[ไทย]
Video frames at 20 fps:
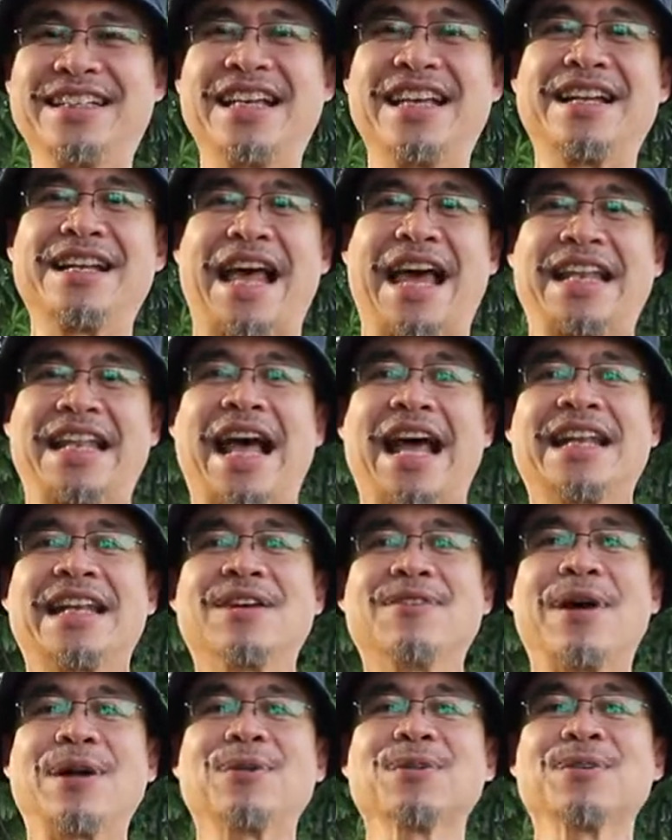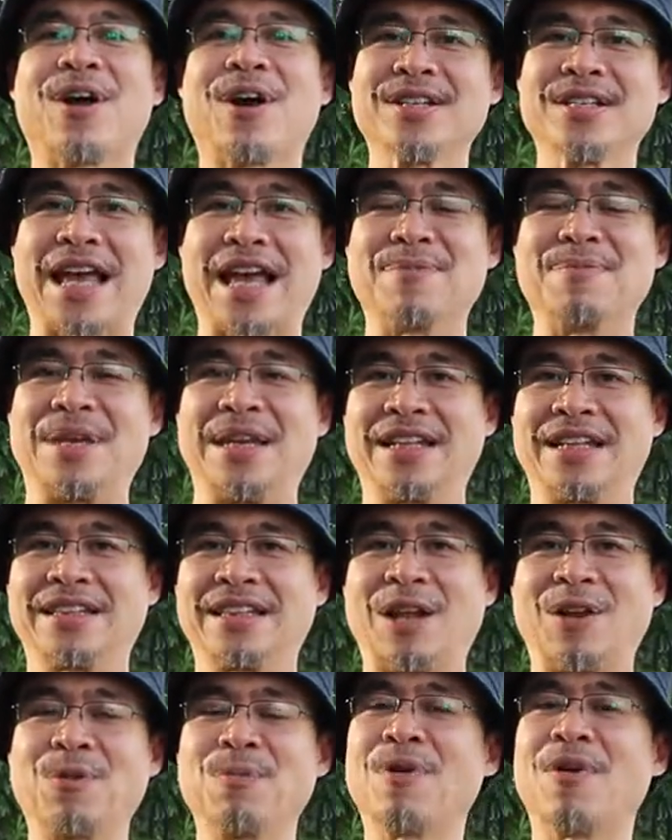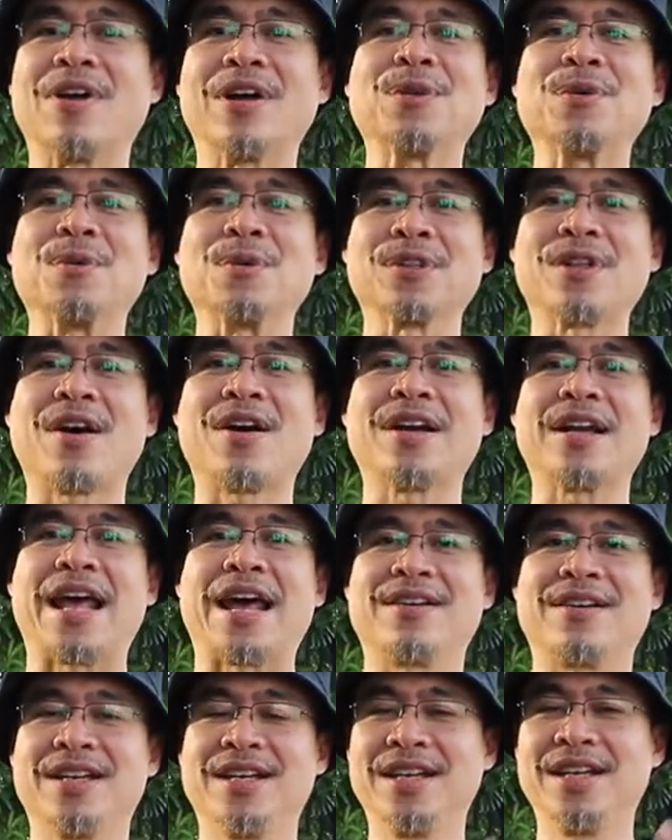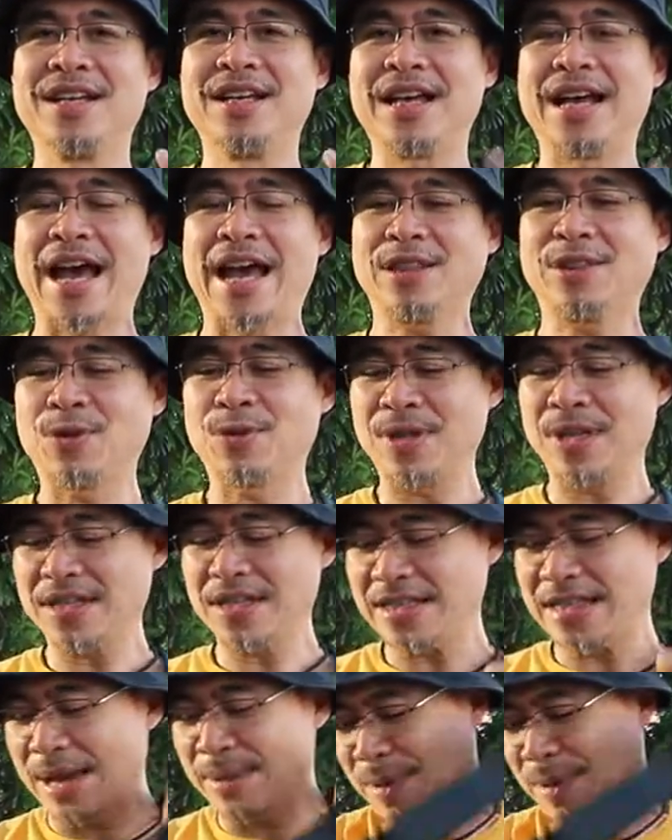ซึ่งหลายท่านนึกว่าลุงหนอใส่ผิด แต่ลุงบอกว่าถูกต้องแล้ว ไอ้ตรงนี้จะใช้